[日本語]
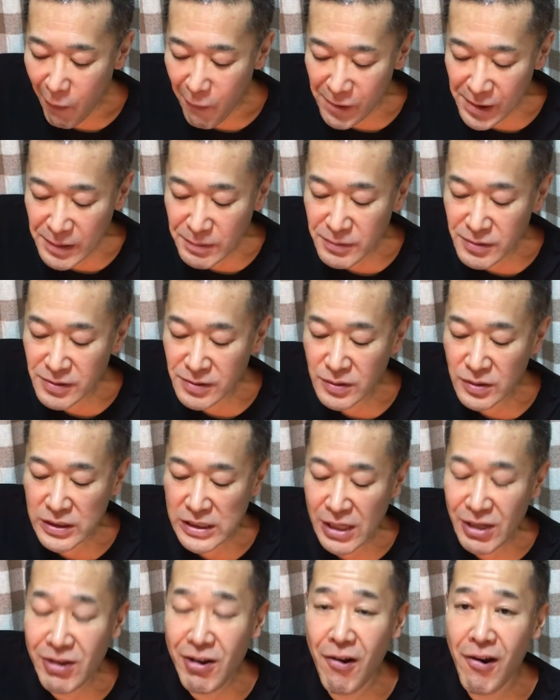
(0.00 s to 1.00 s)
レモン
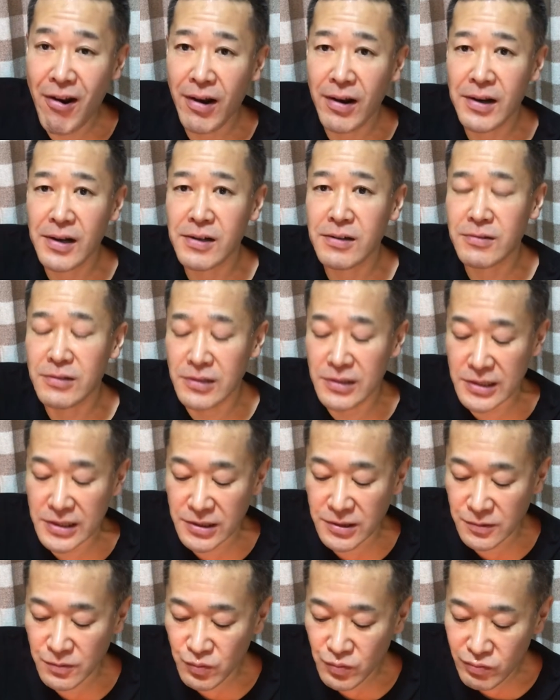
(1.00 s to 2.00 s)
の味がなかなか濃い
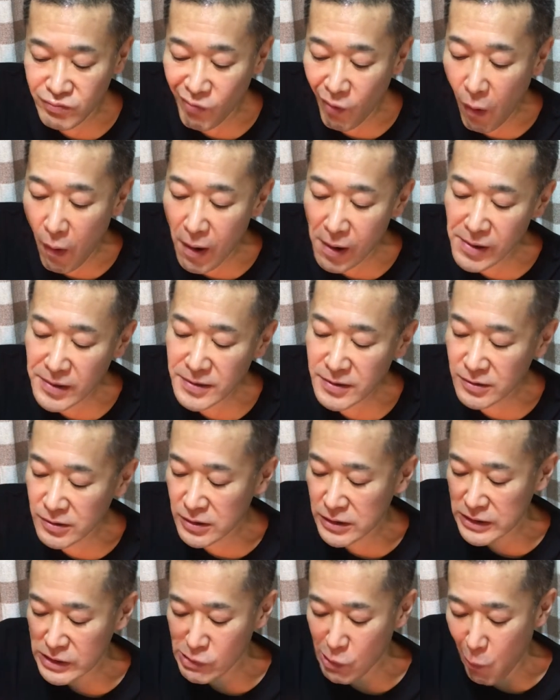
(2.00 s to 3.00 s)
ですああ
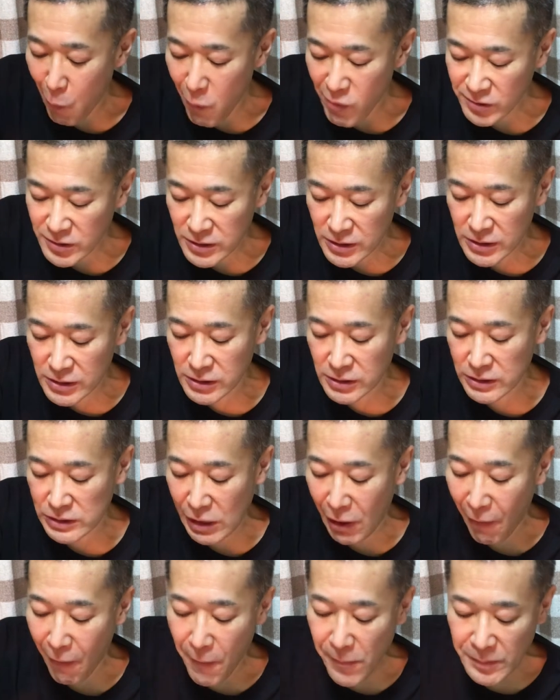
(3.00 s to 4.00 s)
これ面白いです
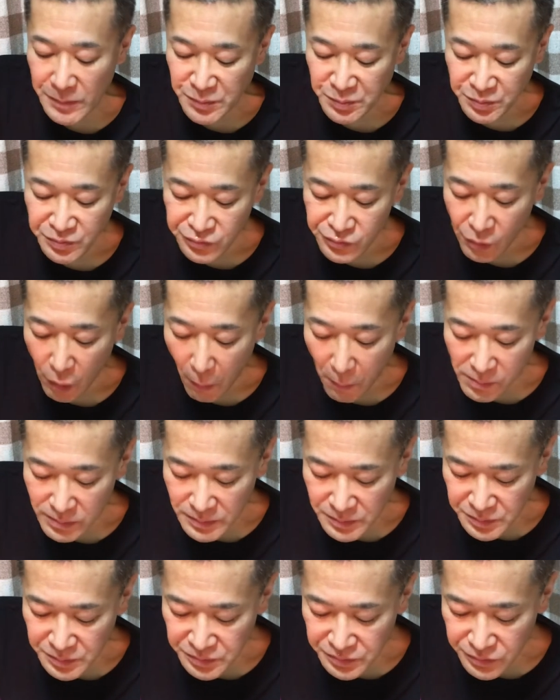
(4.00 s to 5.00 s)
ねう
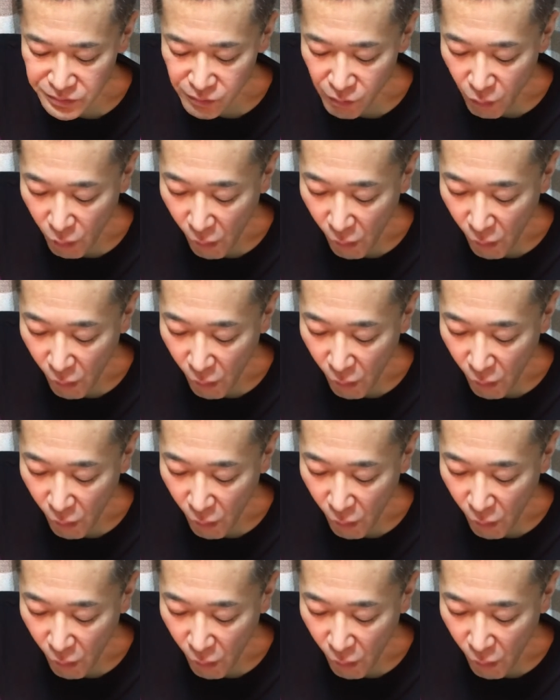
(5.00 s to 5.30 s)
ん